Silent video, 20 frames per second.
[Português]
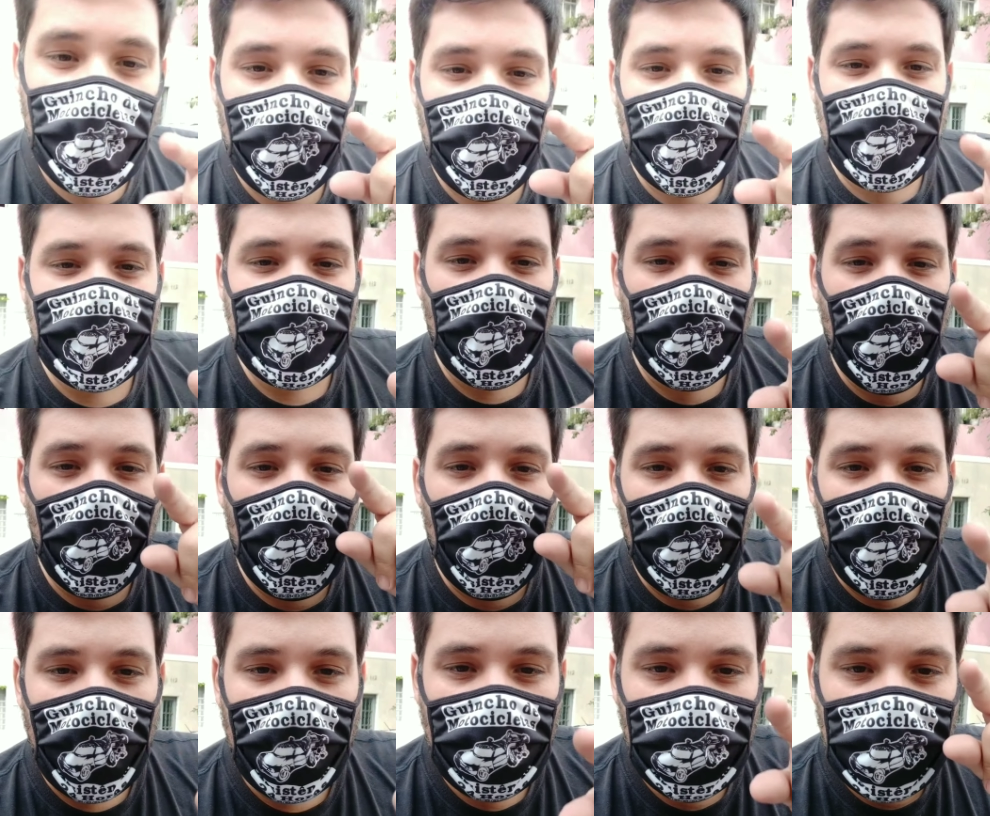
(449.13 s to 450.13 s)
para fazer um
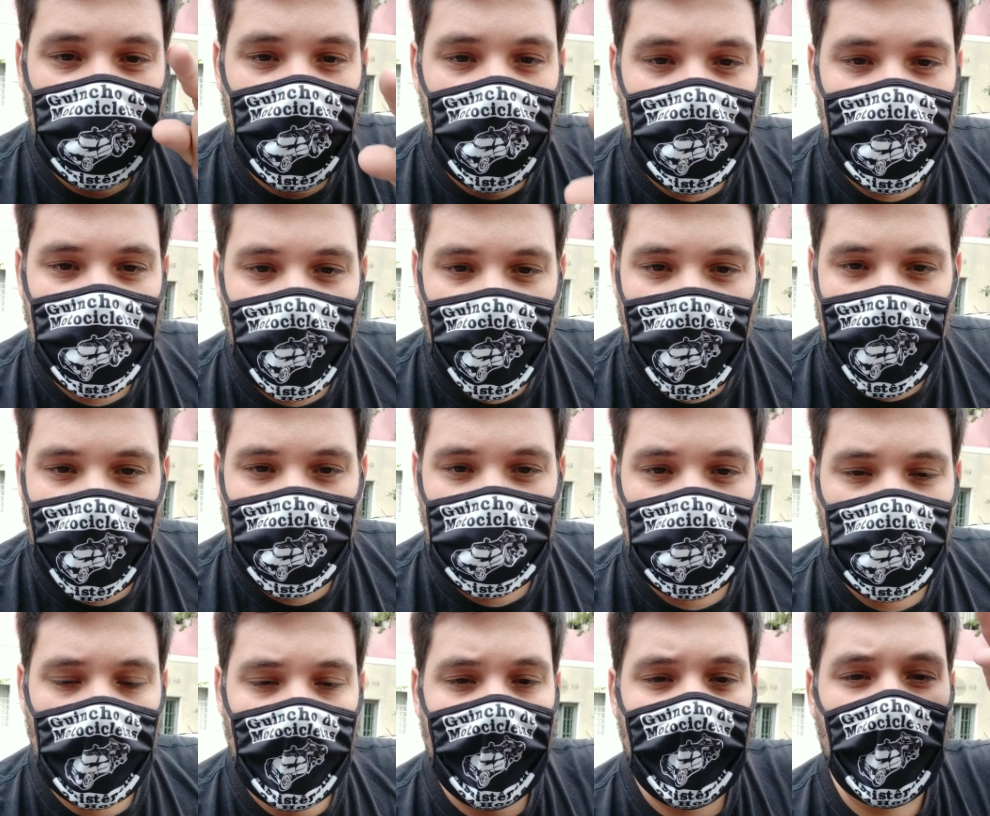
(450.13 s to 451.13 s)
rolê dos mil
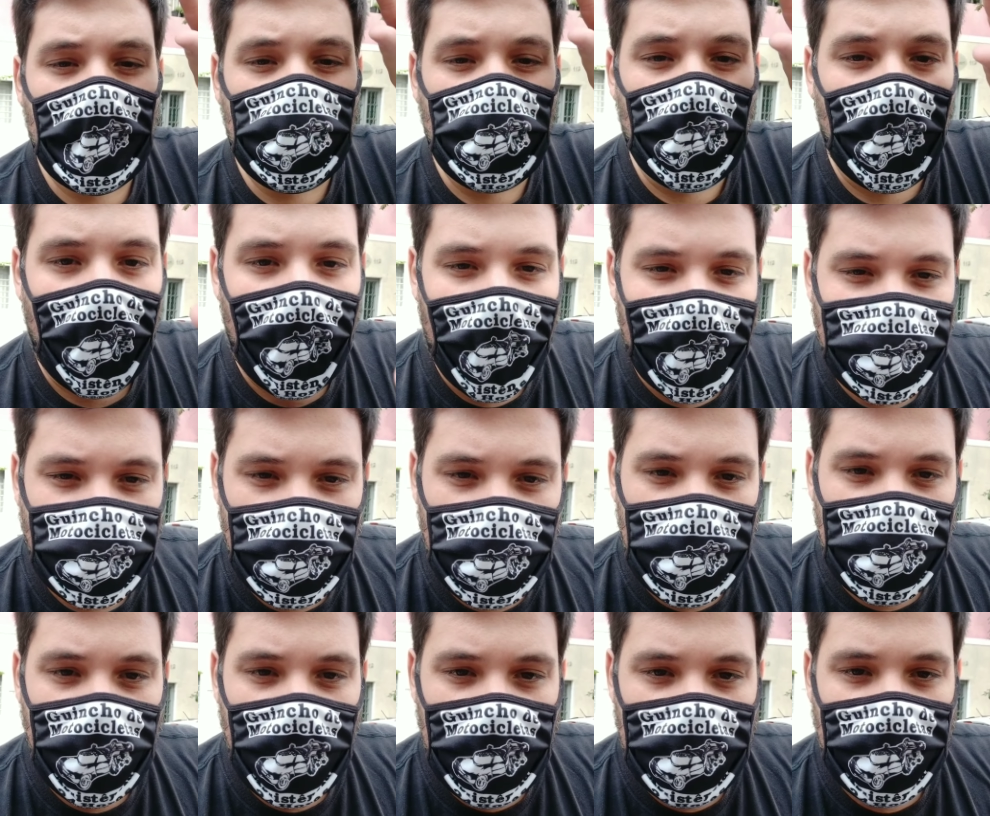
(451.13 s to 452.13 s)
inscritos, churrasco dos
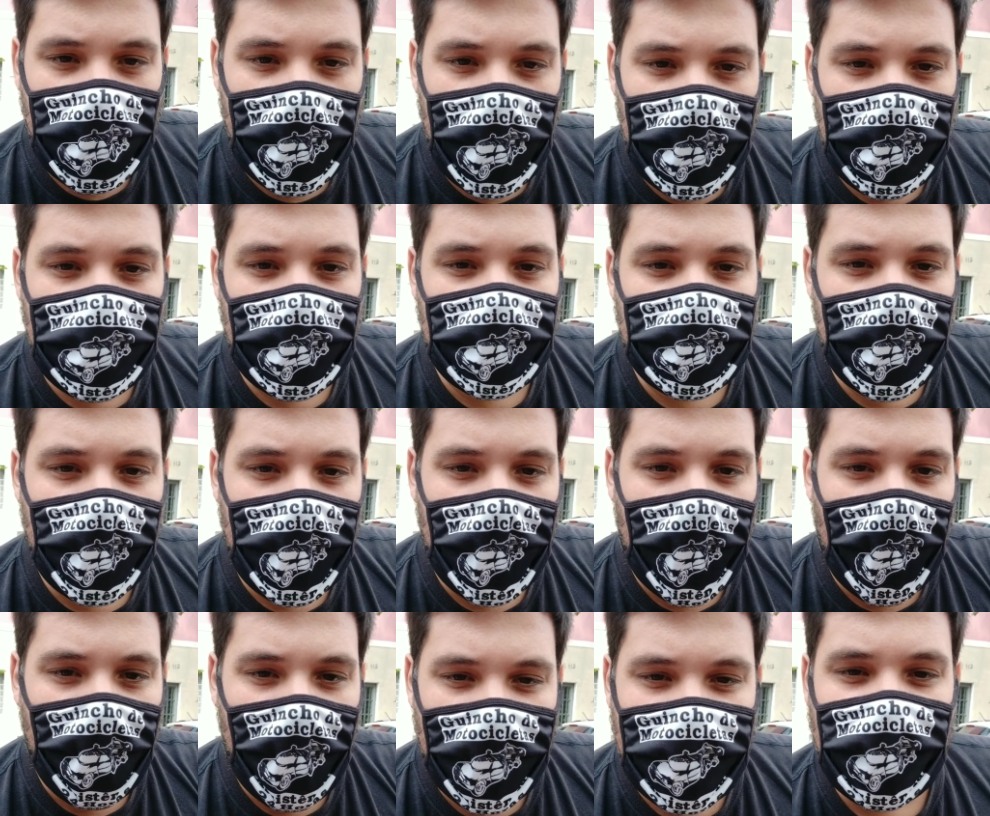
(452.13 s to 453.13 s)
mil inscritos assim que
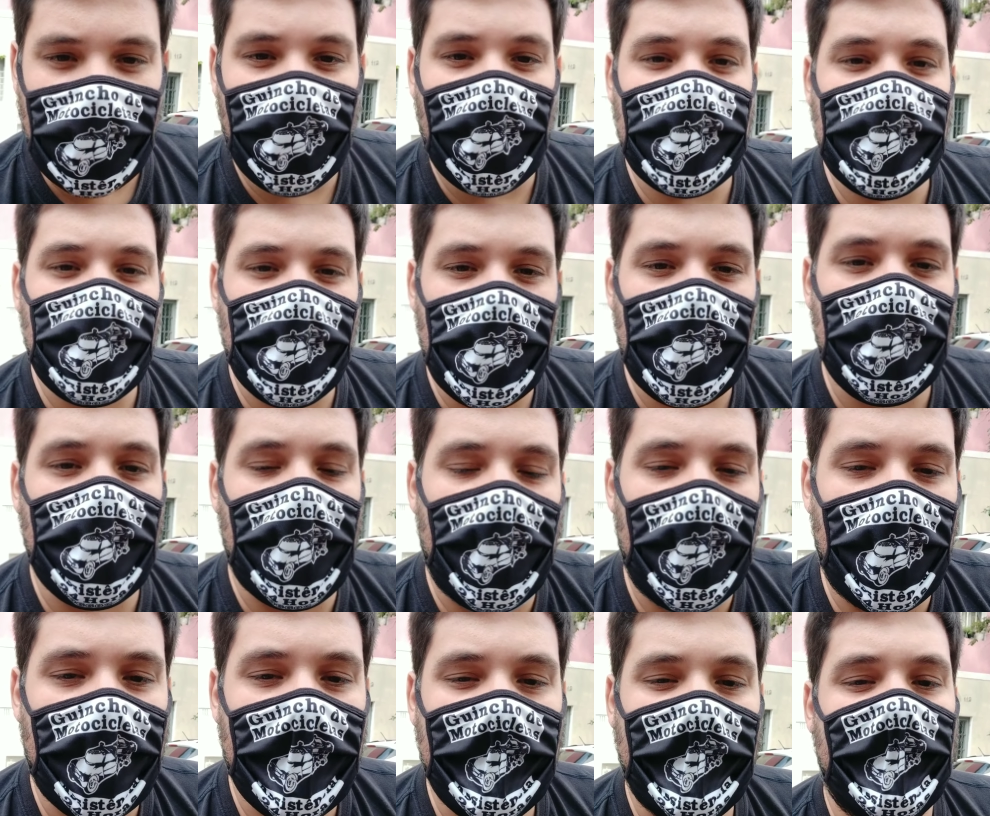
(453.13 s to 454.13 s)
acabar essa fase
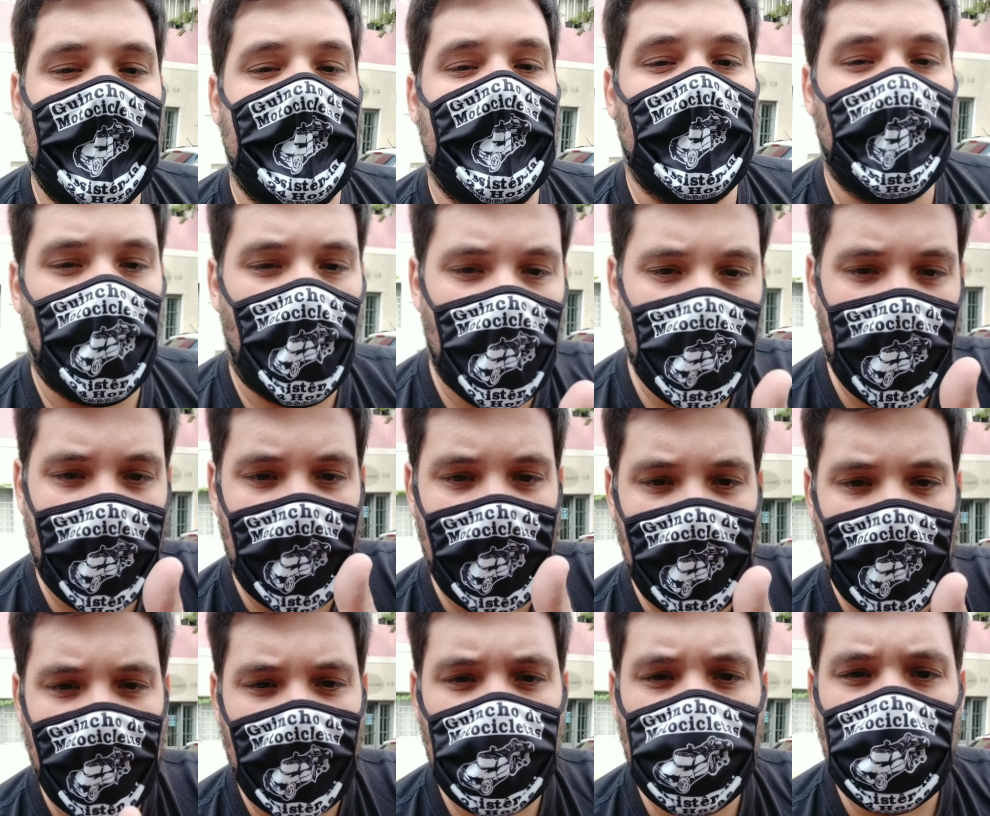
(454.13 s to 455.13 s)
vermelha. Bora,
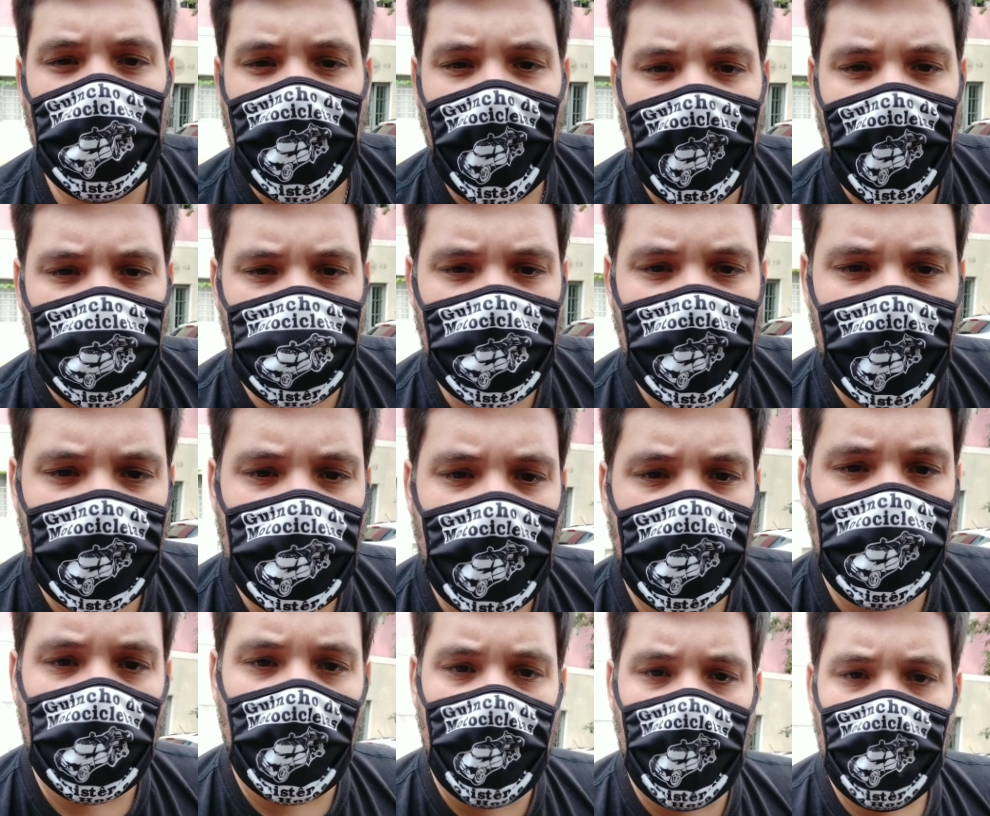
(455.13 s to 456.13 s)
galera, ajuda aí, ajuda a
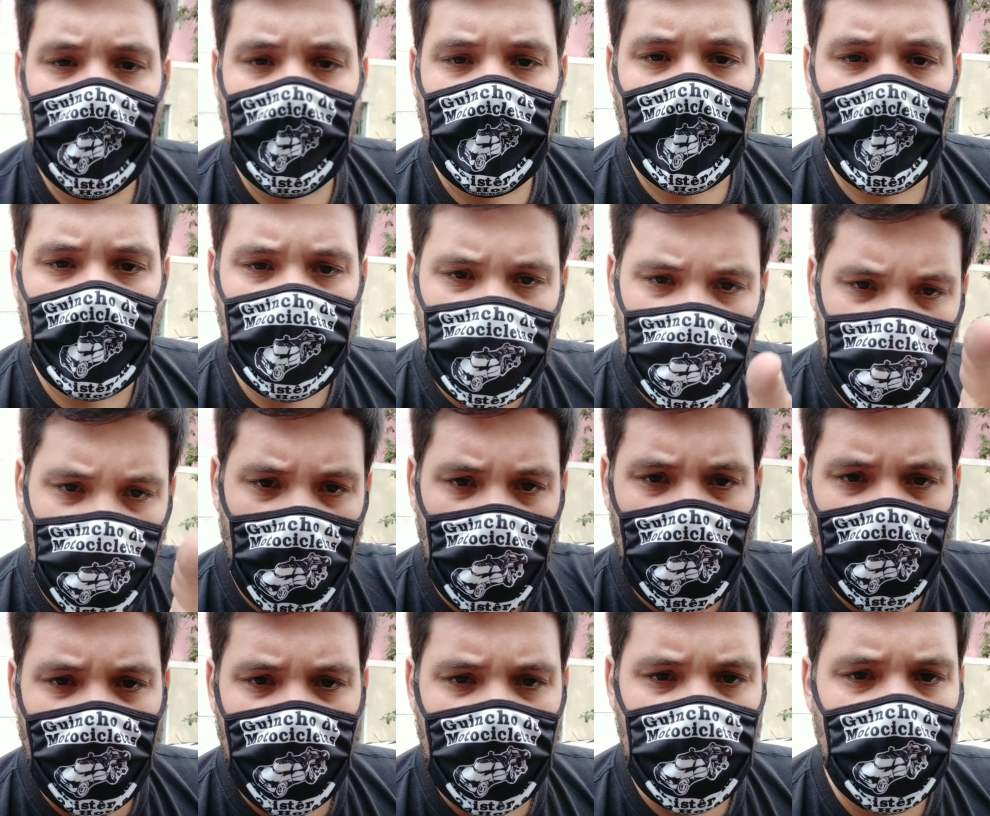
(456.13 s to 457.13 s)
gente aí. Divulga o
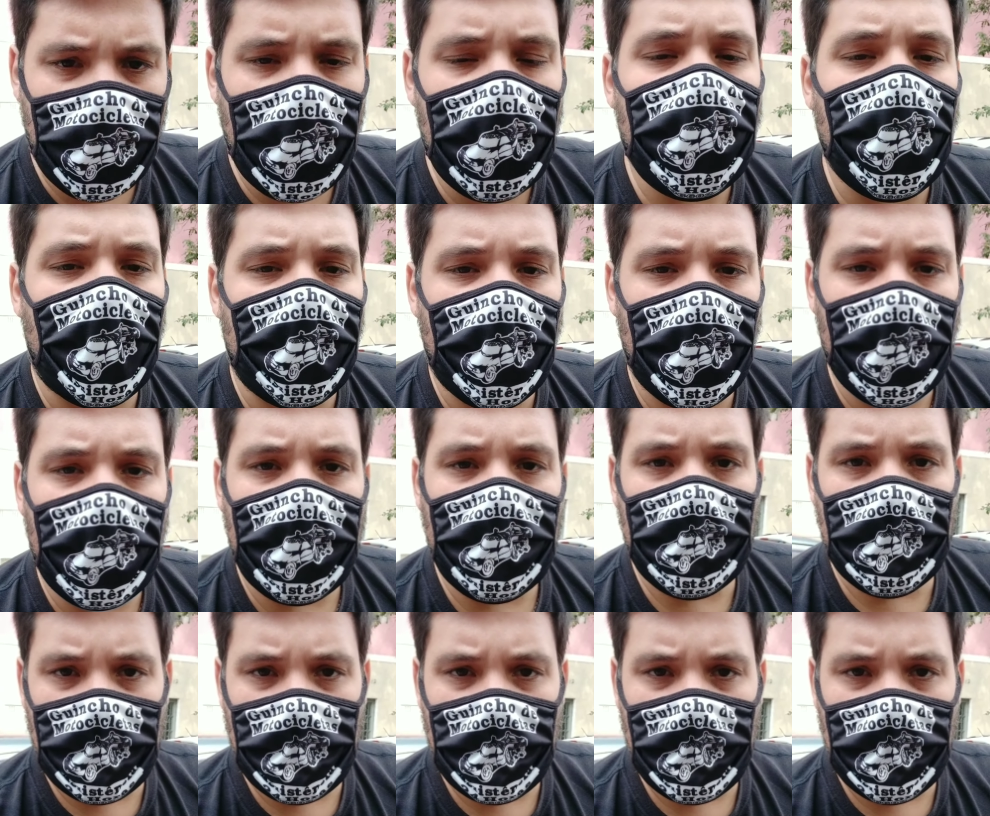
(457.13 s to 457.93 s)
vídeo, por favor.